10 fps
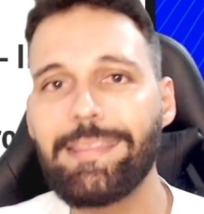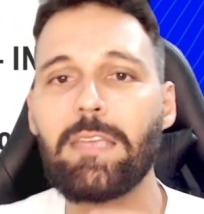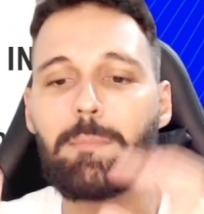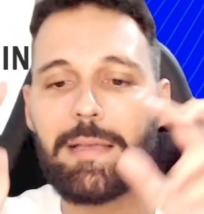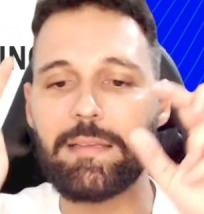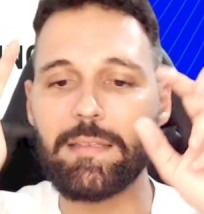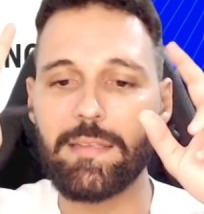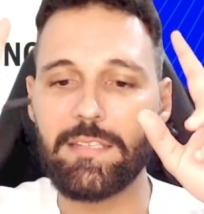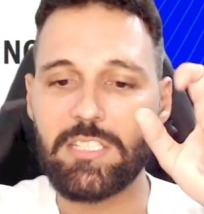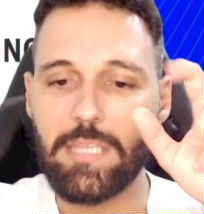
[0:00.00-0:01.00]
tem uma
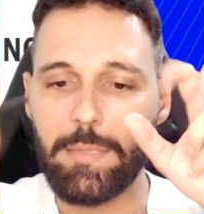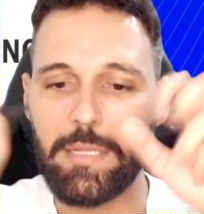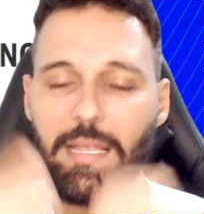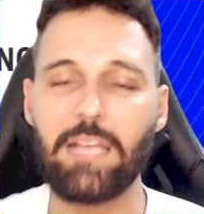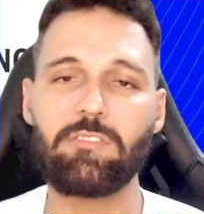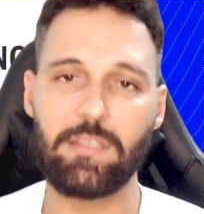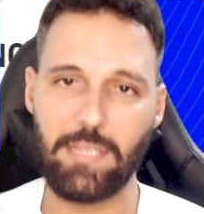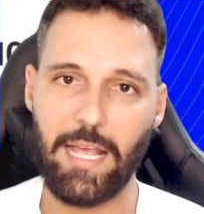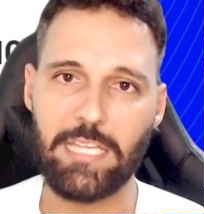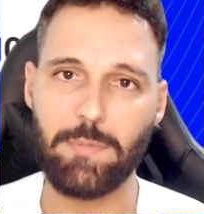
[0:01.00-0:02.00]
estabilidade
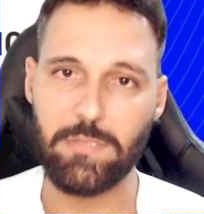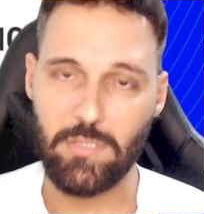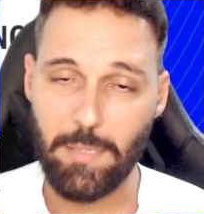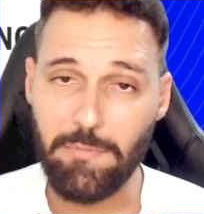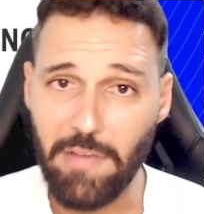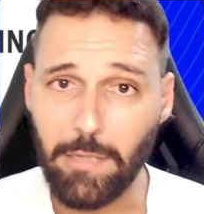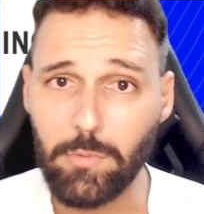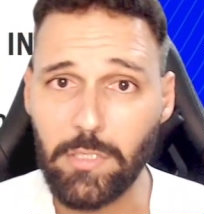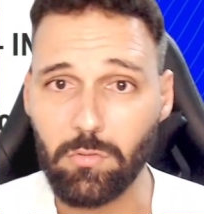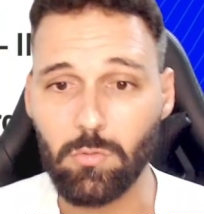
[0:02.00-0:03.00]
entre aspas. Eu sempre
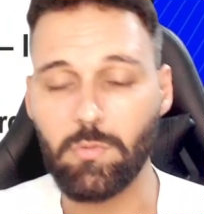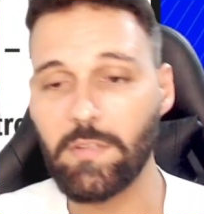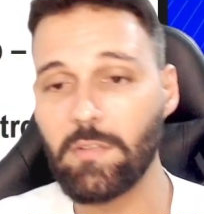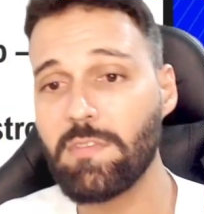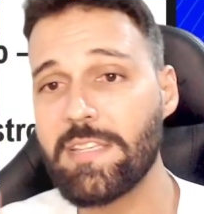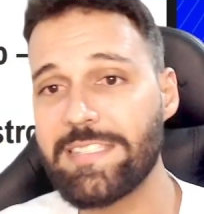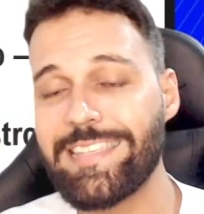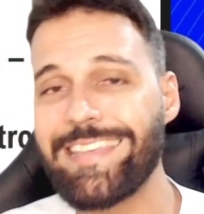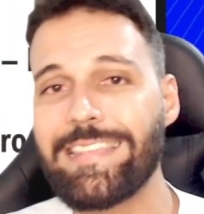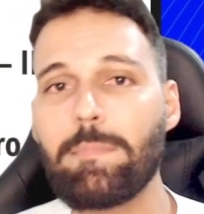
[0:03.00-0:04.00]
falo isso. Você não vai
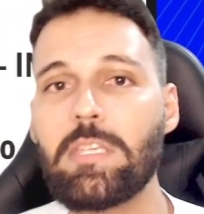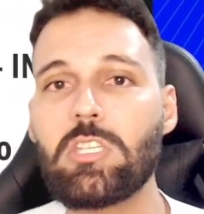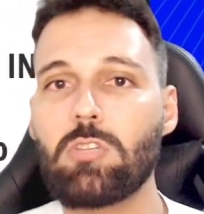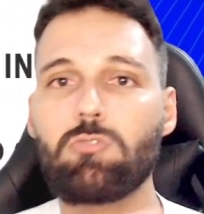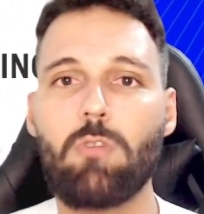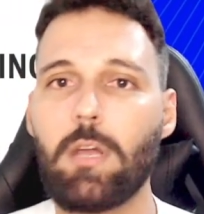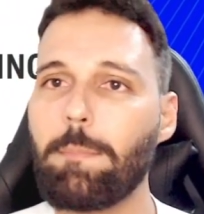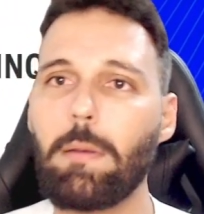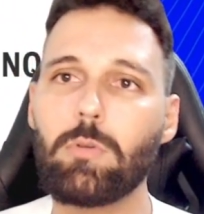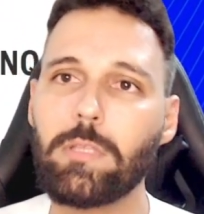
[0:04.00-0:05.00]
ser demitido de uma
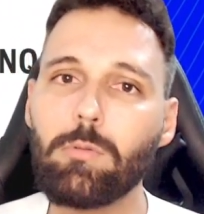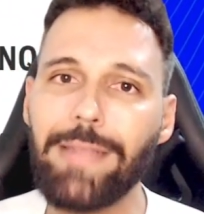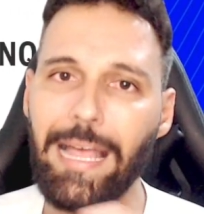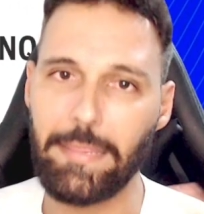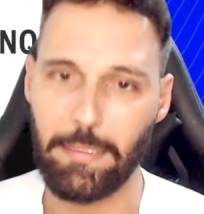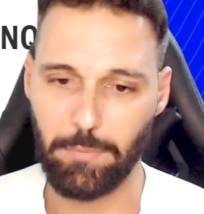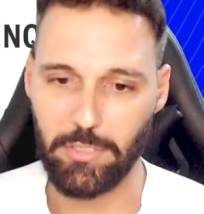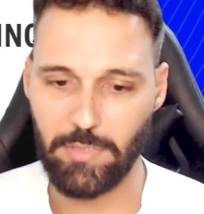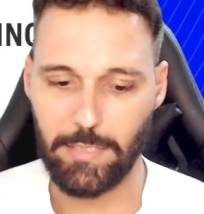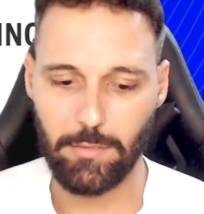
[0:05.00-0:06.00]
hora para outra do nada.
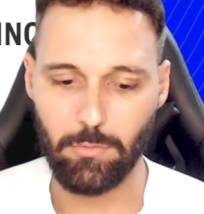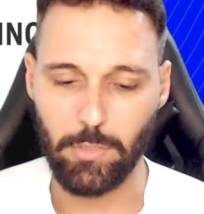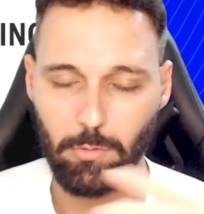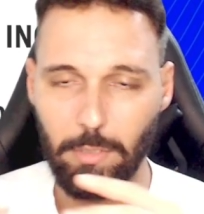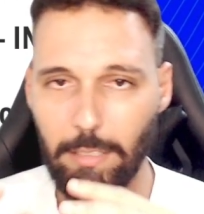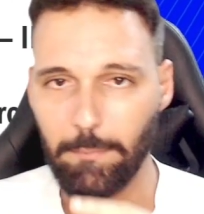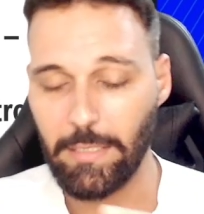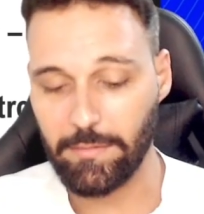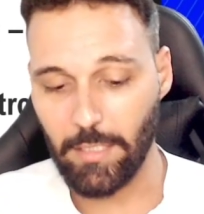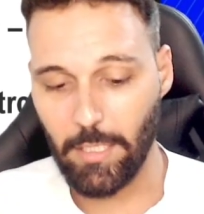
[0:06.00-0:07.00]
Pode ficar tranquilo.
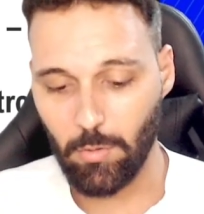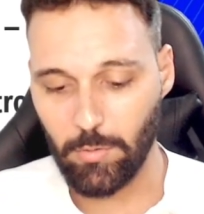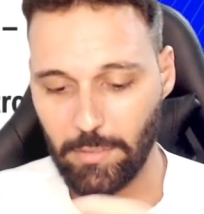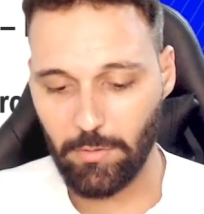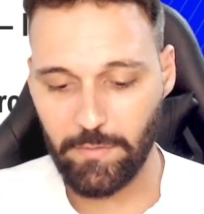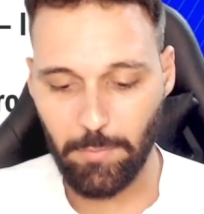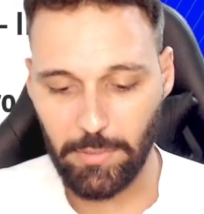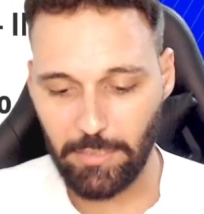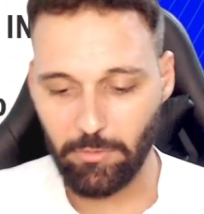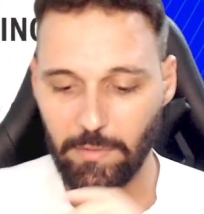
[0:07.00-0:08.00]
Beleza. Outra coisa
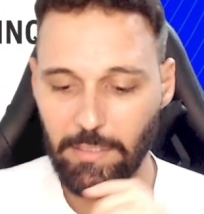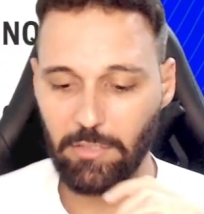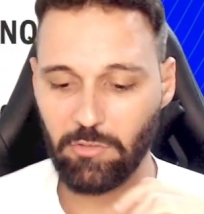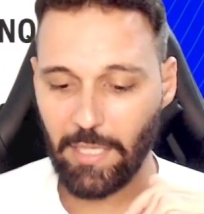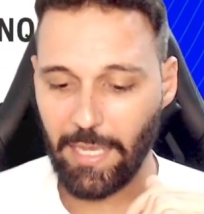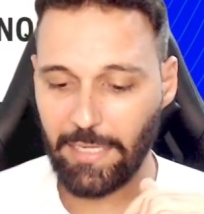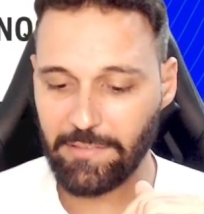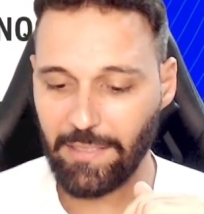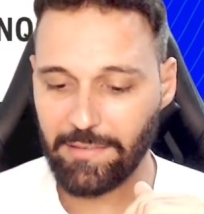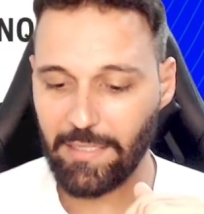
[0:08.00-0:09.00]
importante é o seguinte:
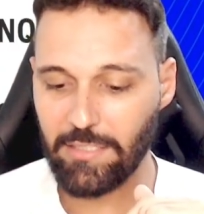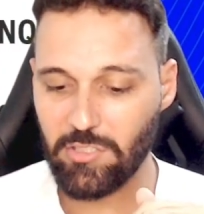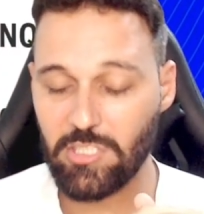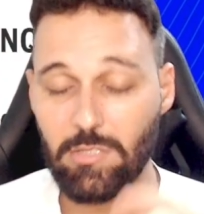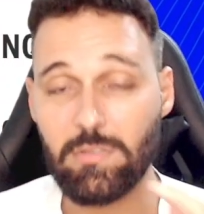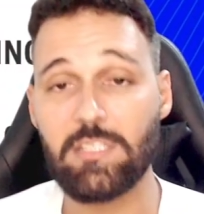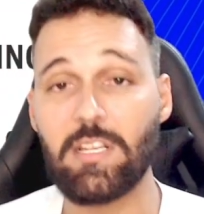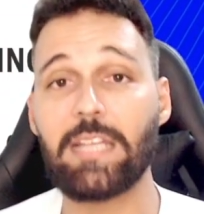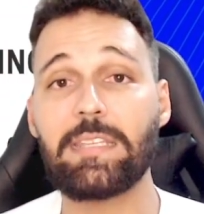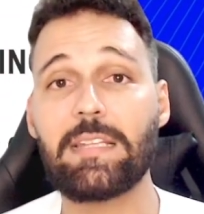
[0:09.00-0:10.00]
Alexandre é seletista, ou
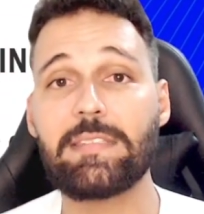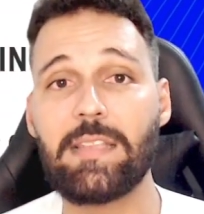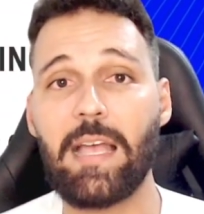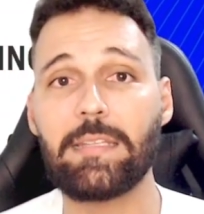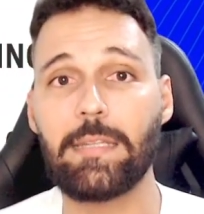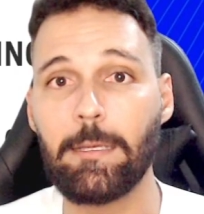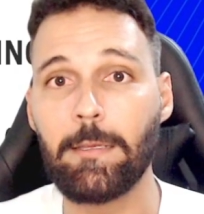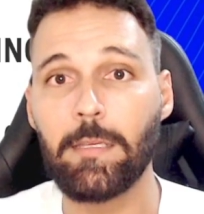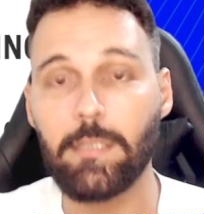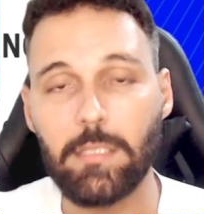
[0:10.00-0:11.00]
seja, carteira assinada, né?
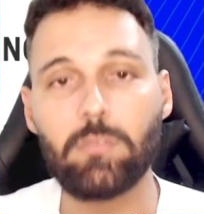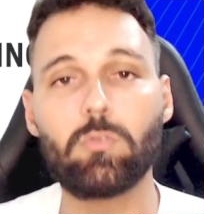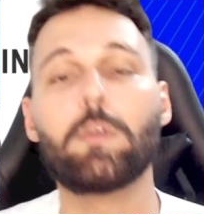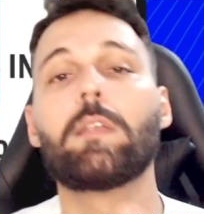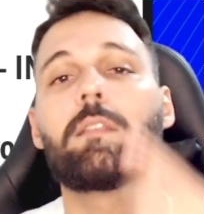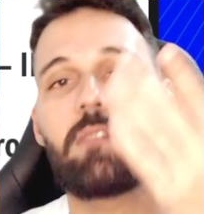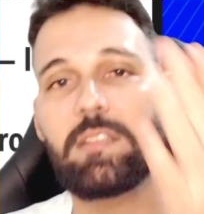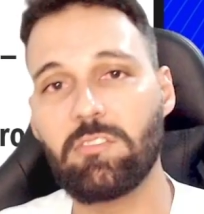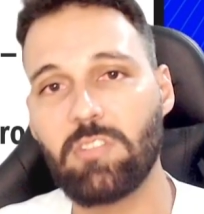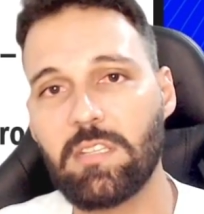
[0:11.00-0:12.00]
isso. Você vai
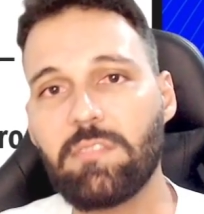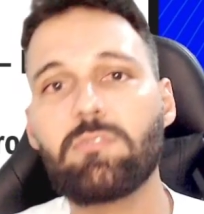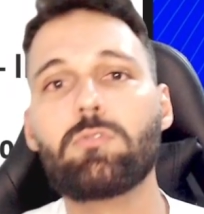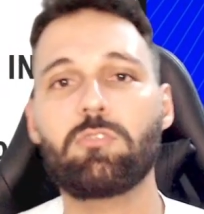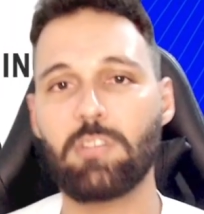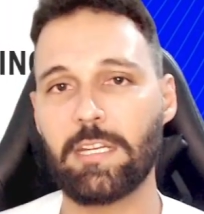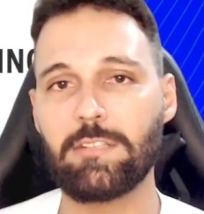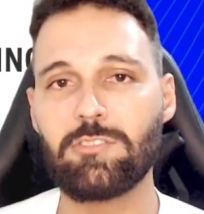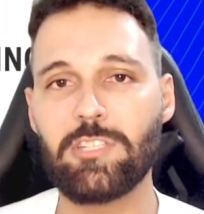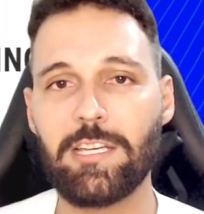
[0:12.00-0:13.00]
ter direito a fundos de
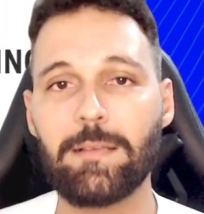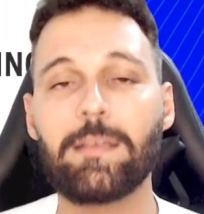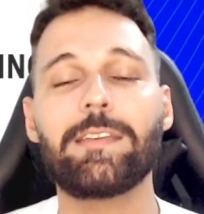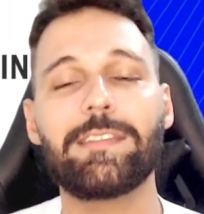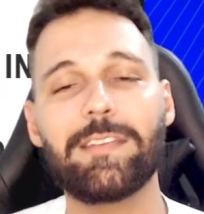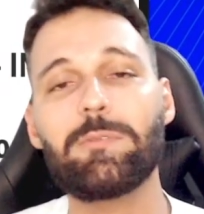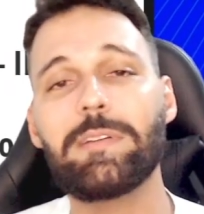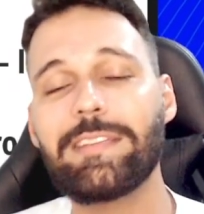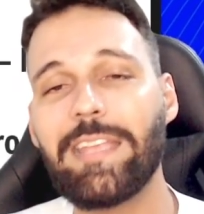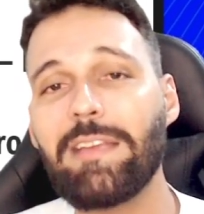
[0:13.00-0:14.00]
garantia.
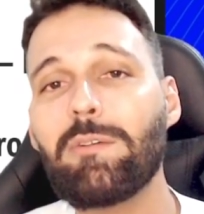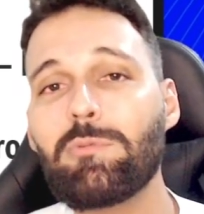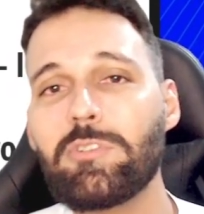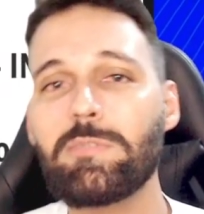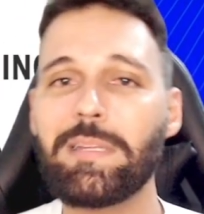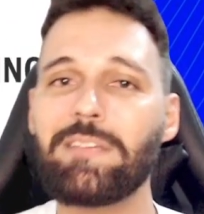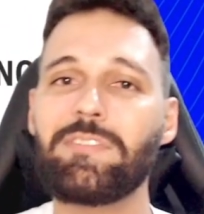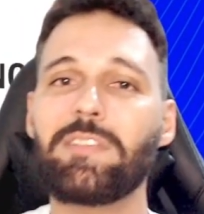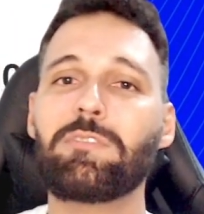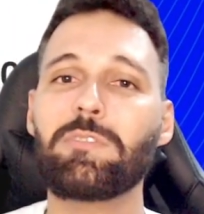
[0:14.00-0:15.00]
Então, tem alguns
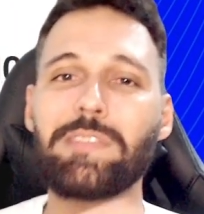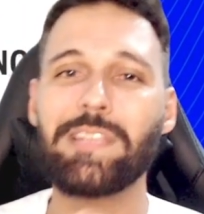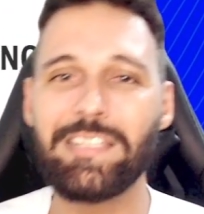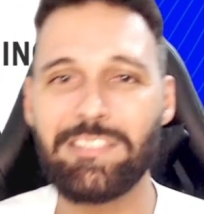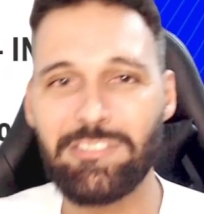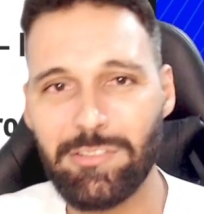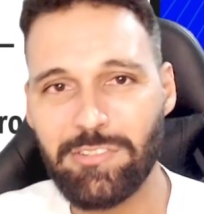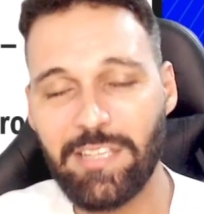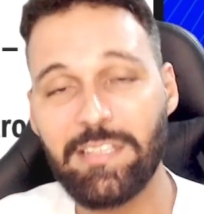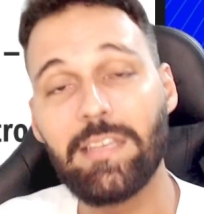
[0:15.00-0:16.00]
benefícios que os seletistas
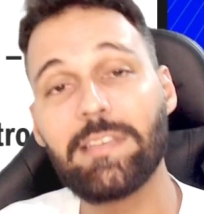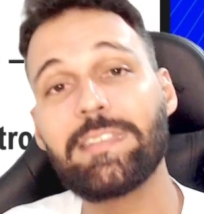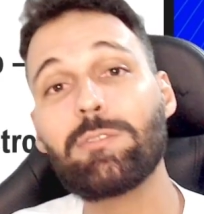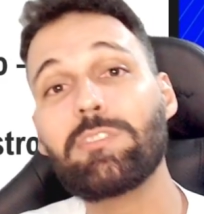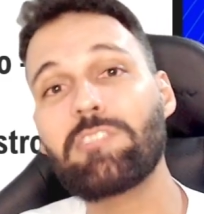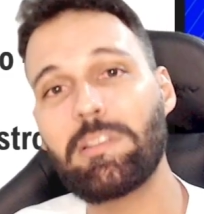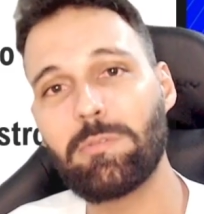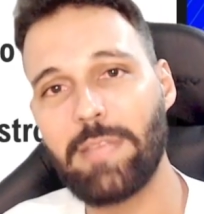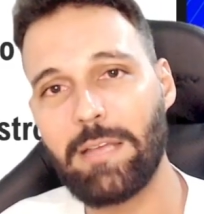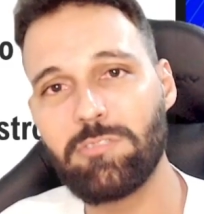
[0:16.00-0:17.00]
têm que os
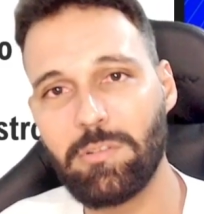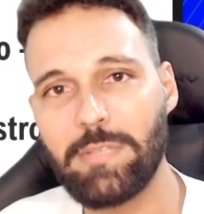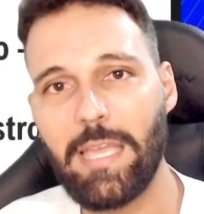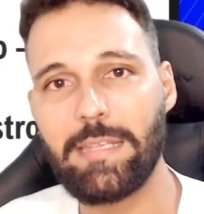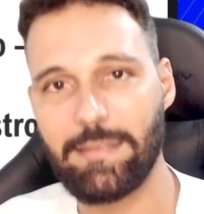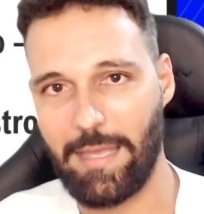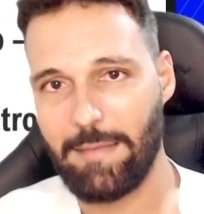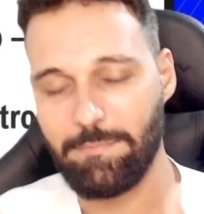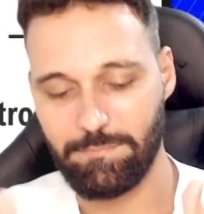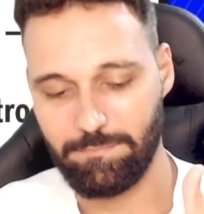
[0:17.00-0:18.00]
estatutários não têm,
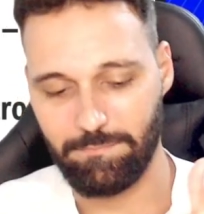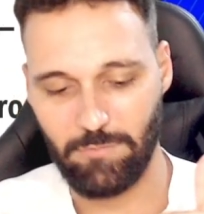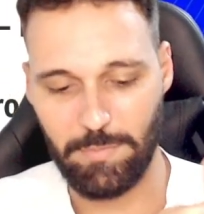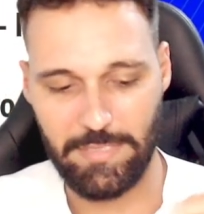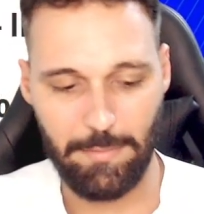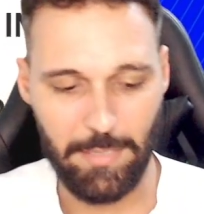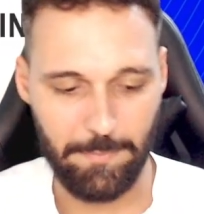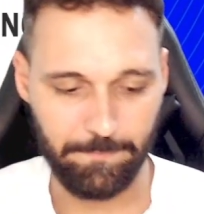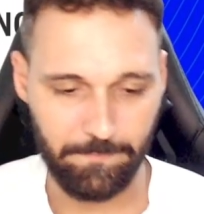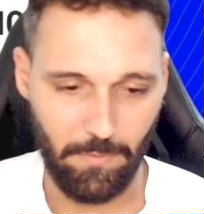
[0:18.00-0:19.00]
tá? Eu preciso
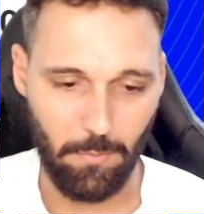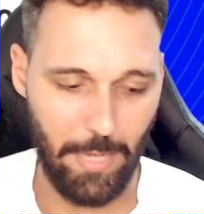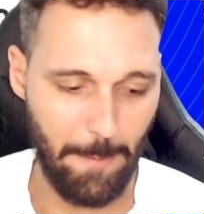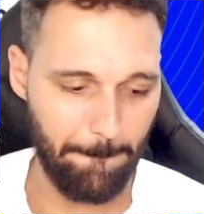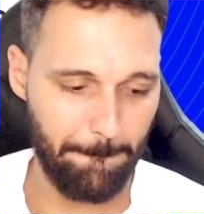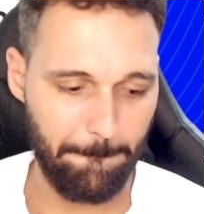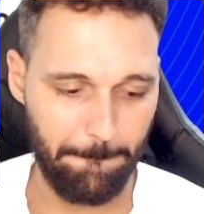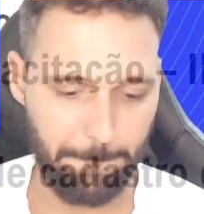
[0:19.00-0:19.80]
saber. Vamos lá.